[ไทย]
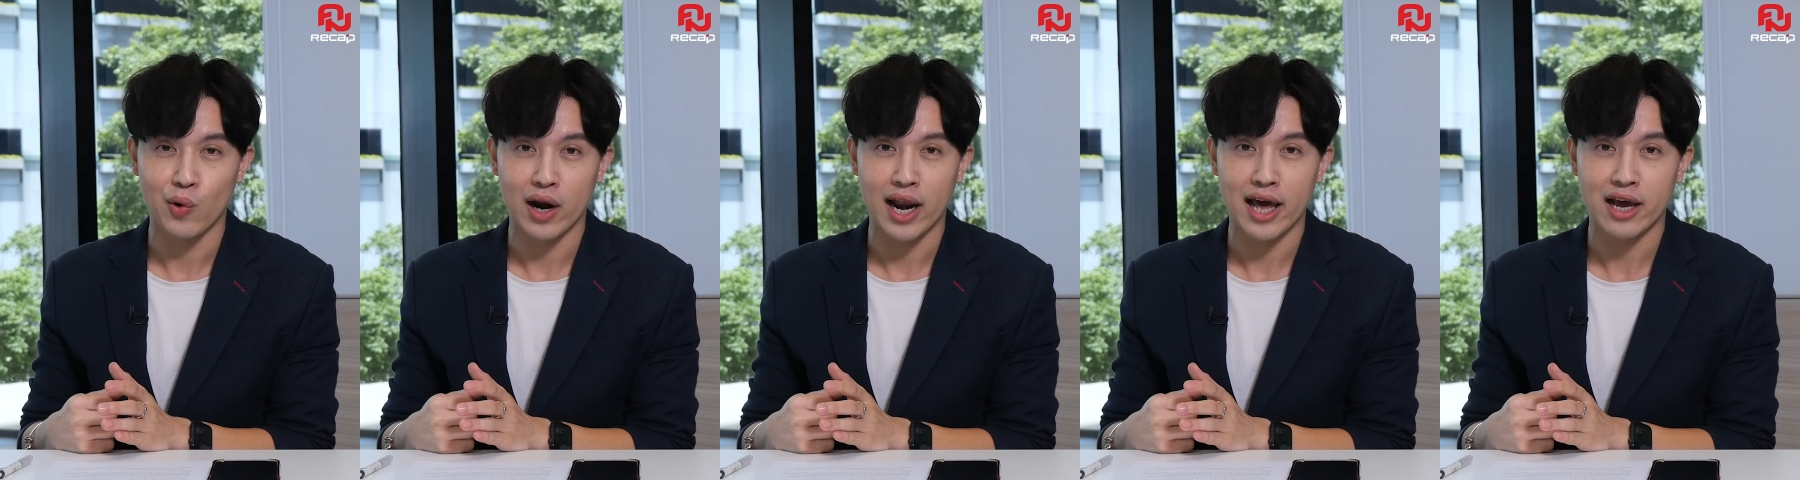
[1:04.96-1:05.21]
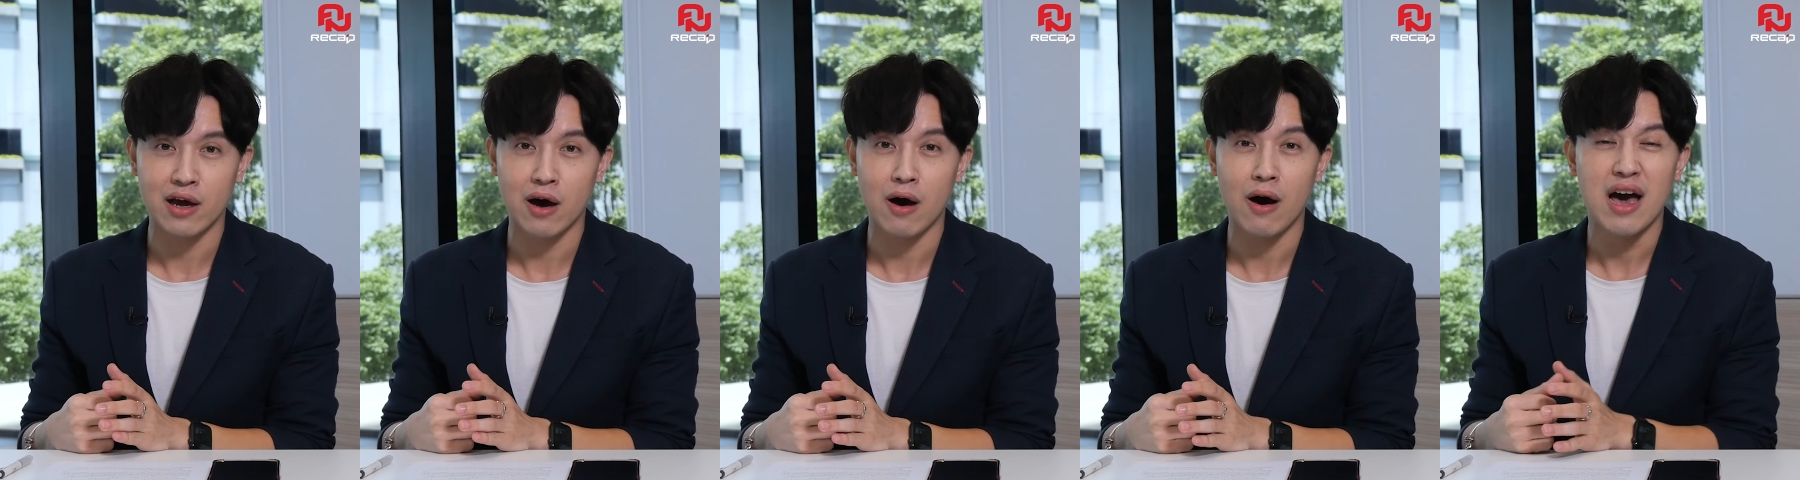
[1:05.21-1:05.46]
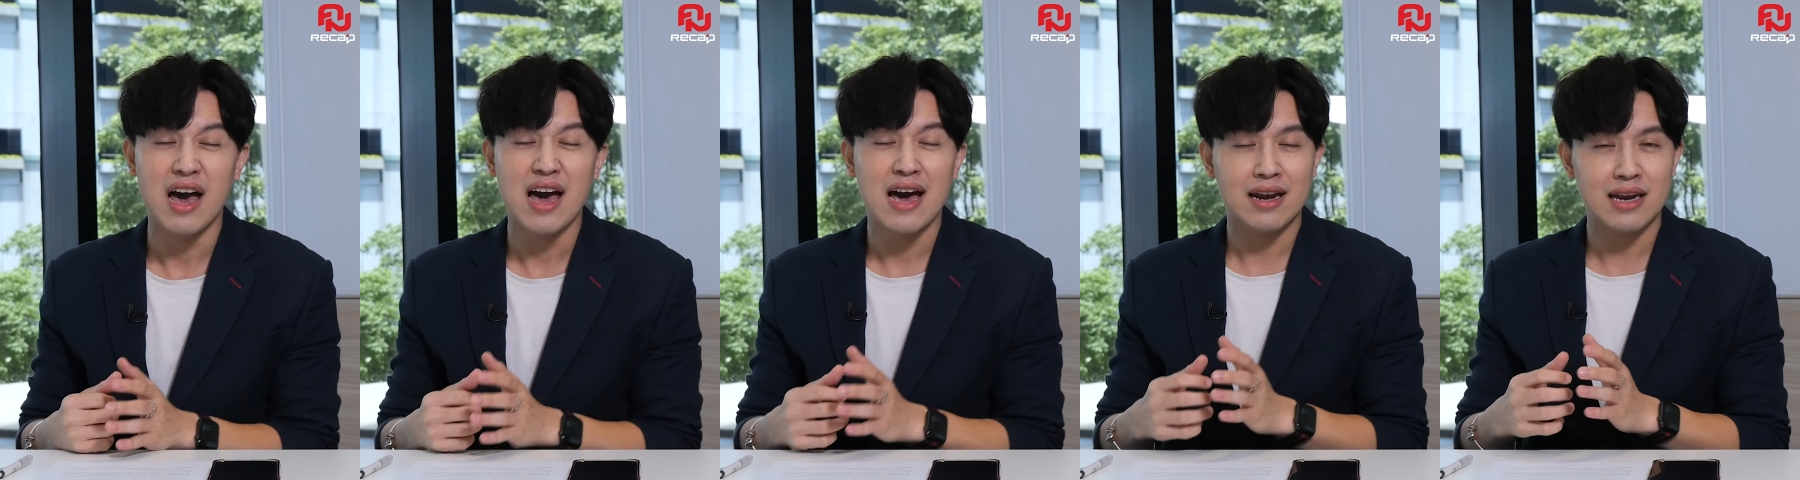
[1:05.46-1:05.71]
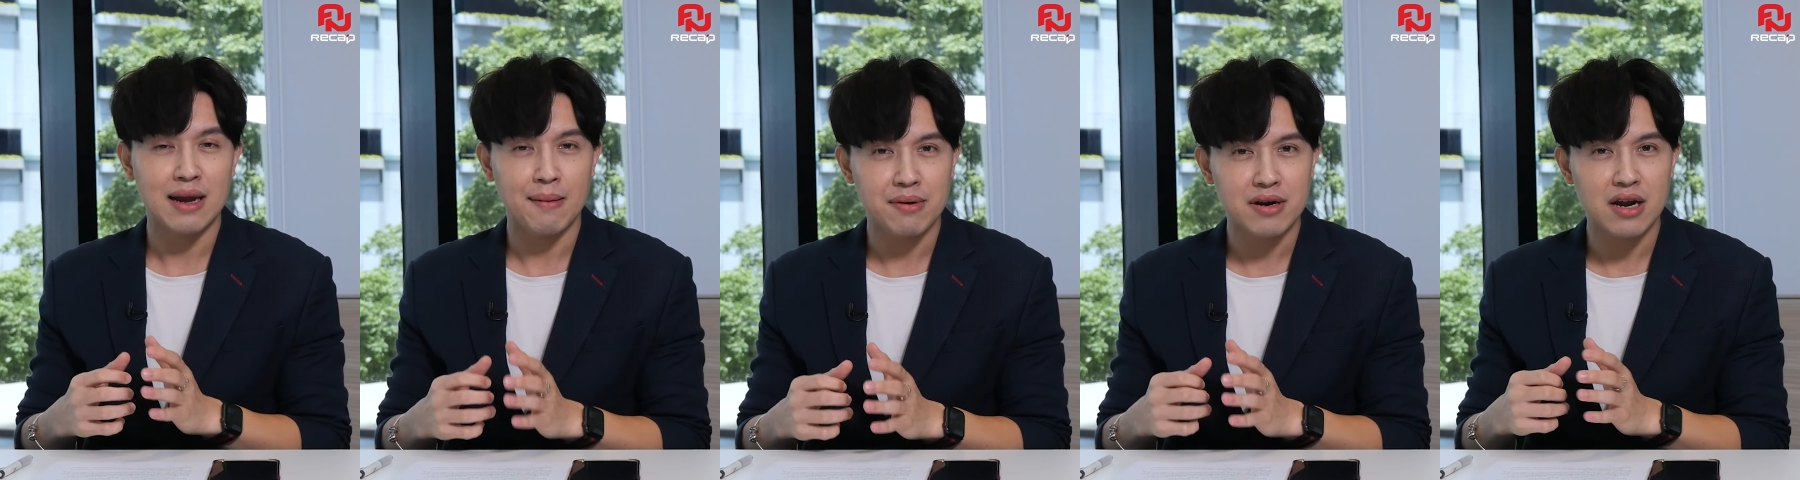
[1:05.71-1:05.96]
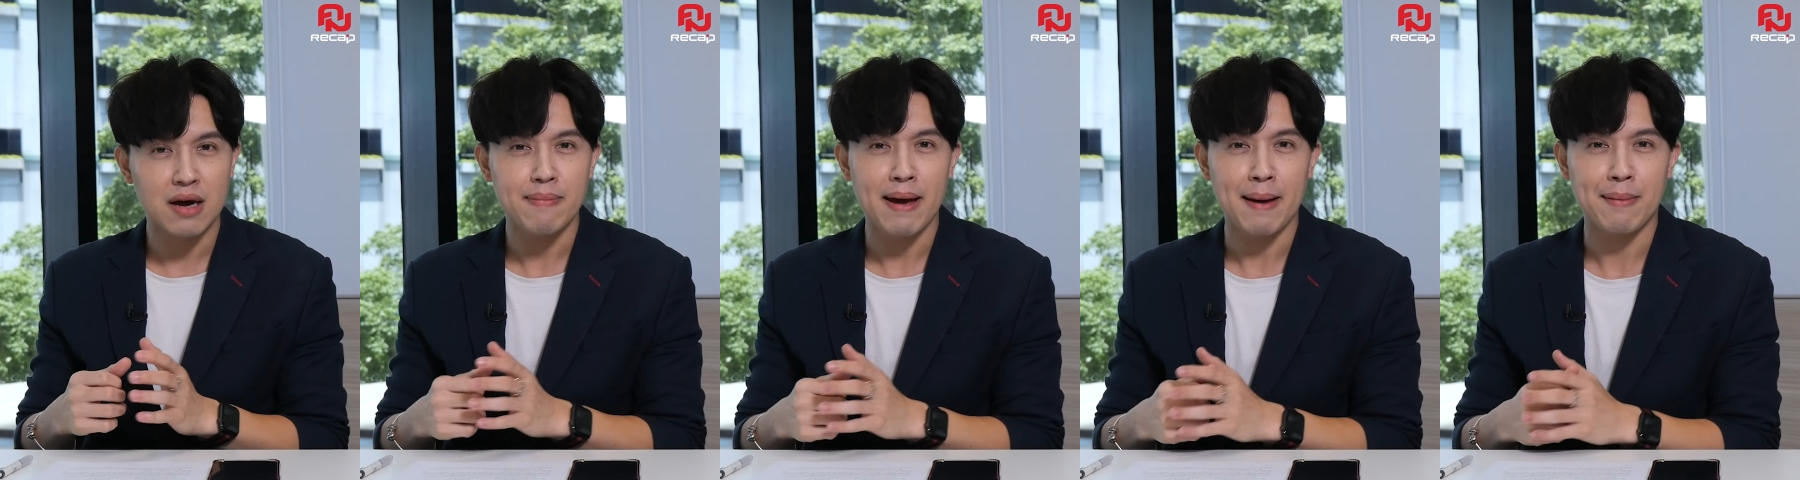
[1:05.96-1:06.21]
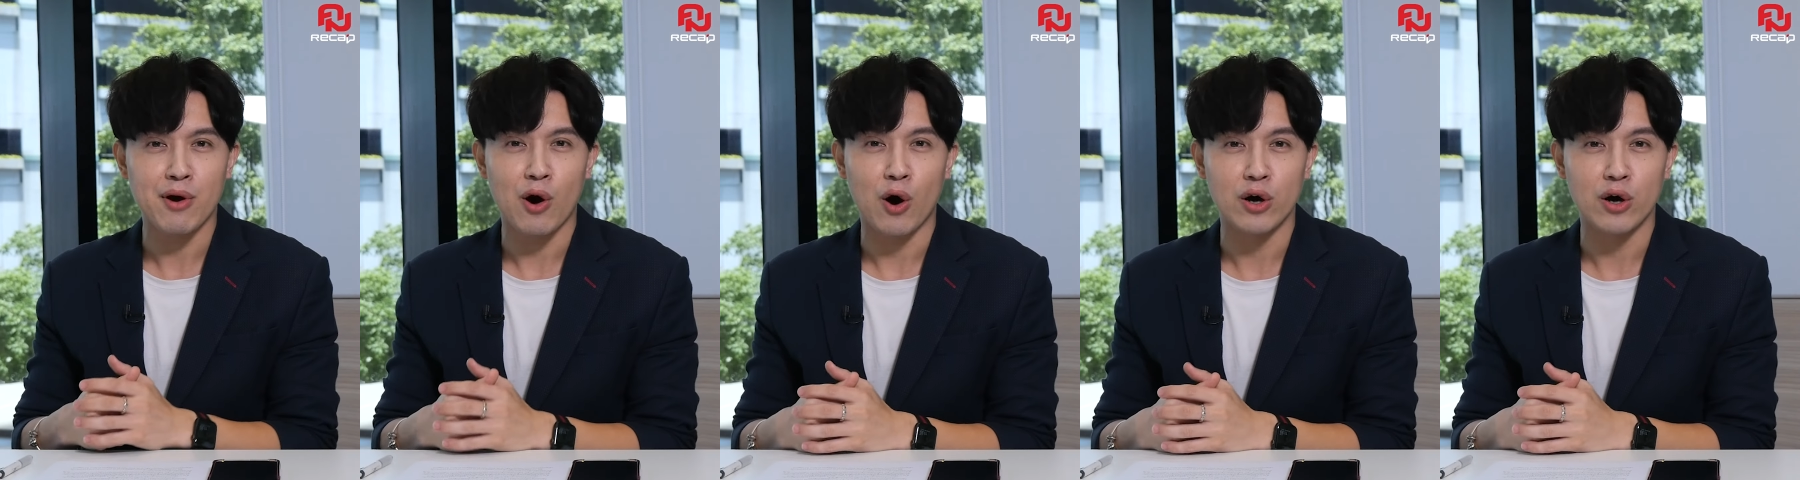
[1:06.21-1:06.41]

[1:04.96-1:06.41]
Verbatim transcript: รวจและก็นำเครื่องแบบ